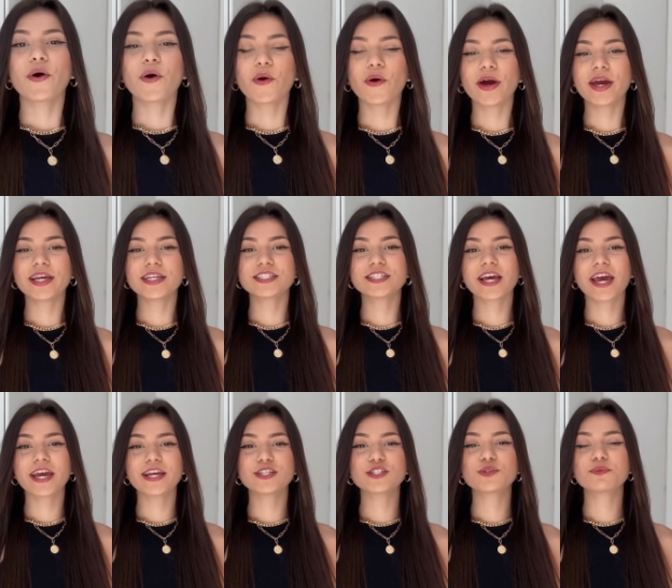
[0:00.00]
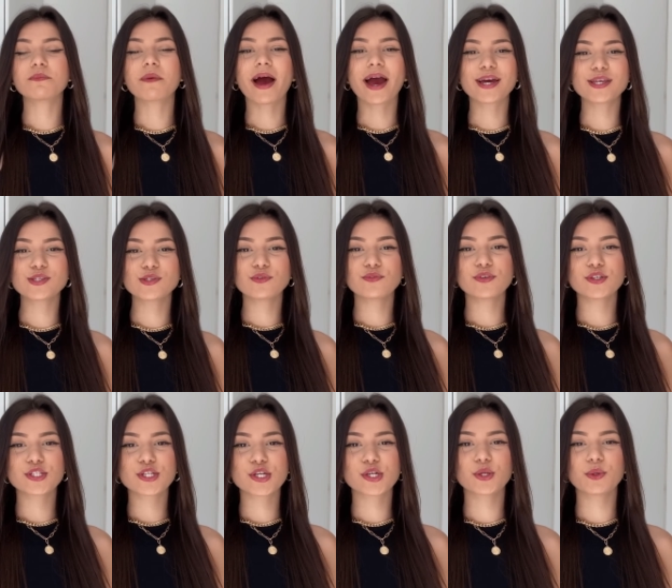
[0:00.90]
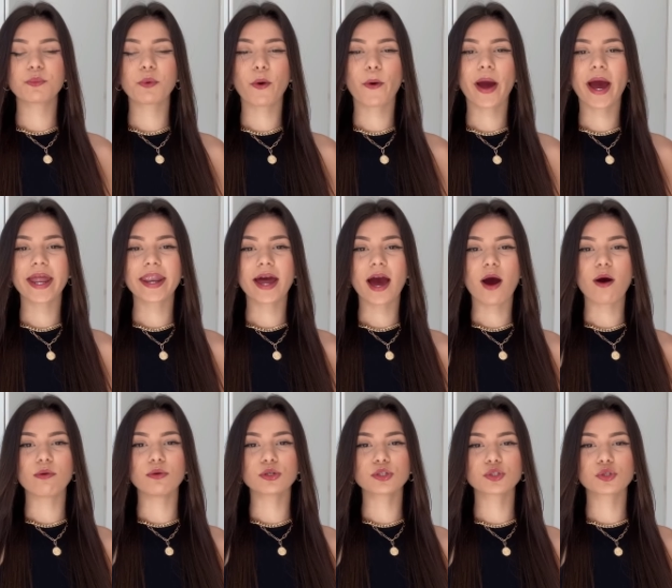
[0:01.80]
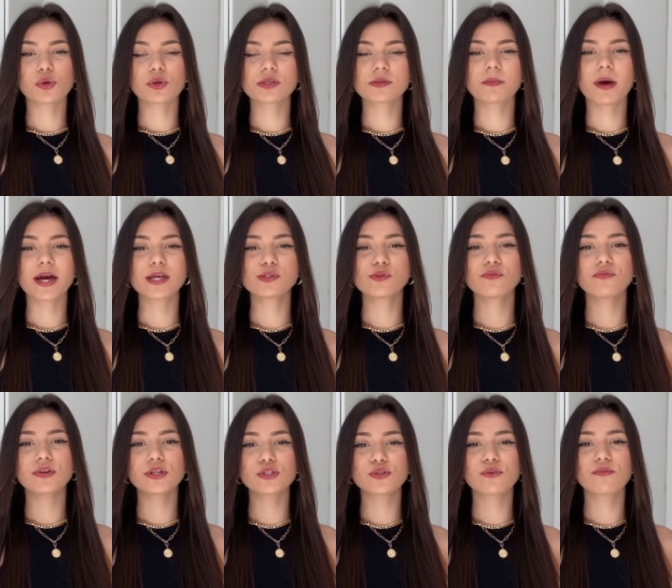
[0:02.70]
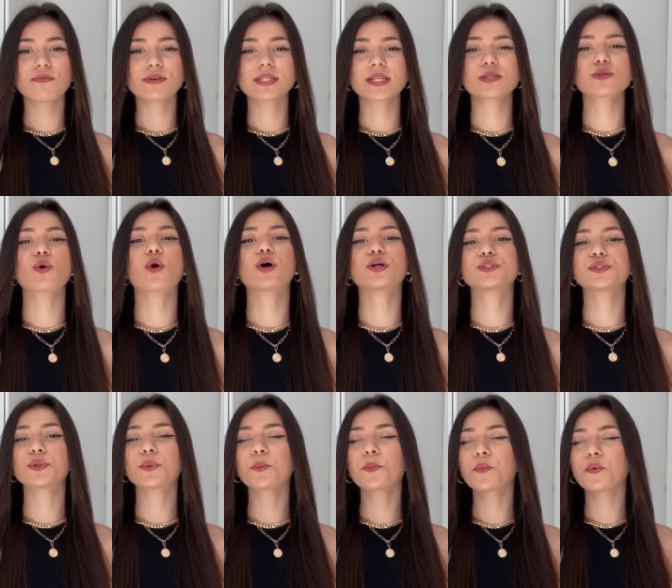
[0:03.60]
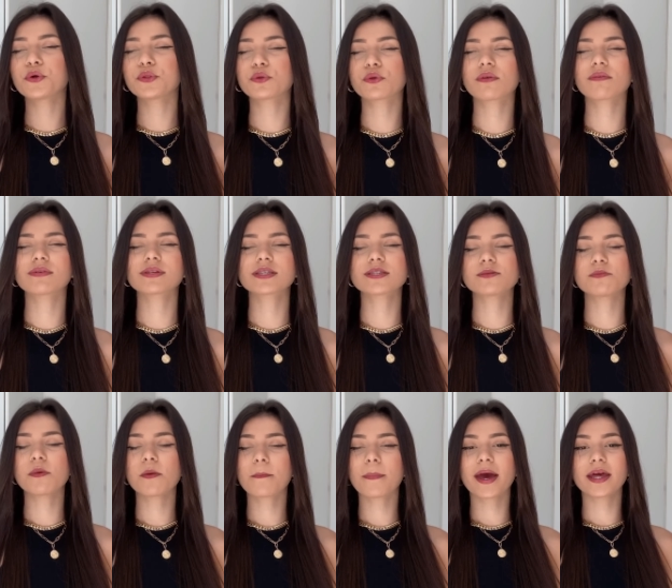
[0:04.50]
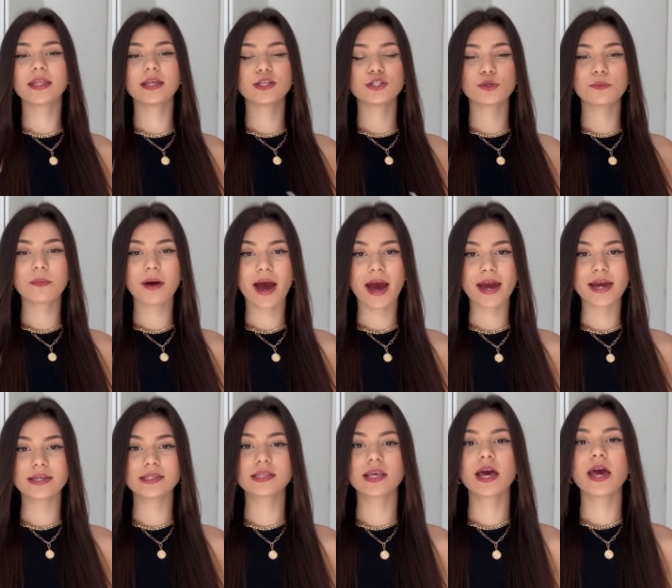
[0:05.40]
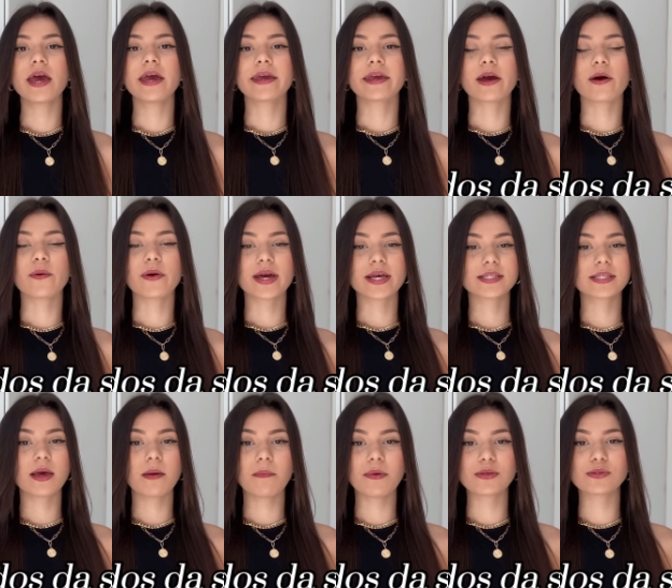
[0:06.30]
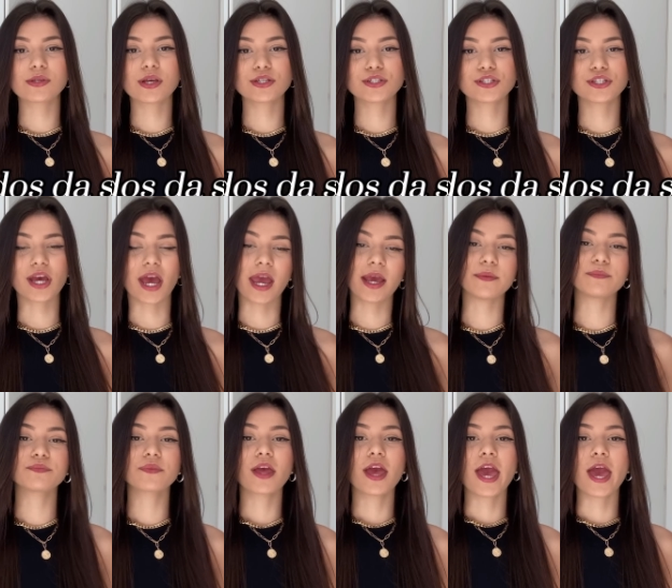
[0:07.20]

Oi, gente, mais um vídeo aqui no meu canal e hoje trouxe mais um vídeo que vocês gostam muito, que vocês me pedem demais, que é o Recebidos da Shen.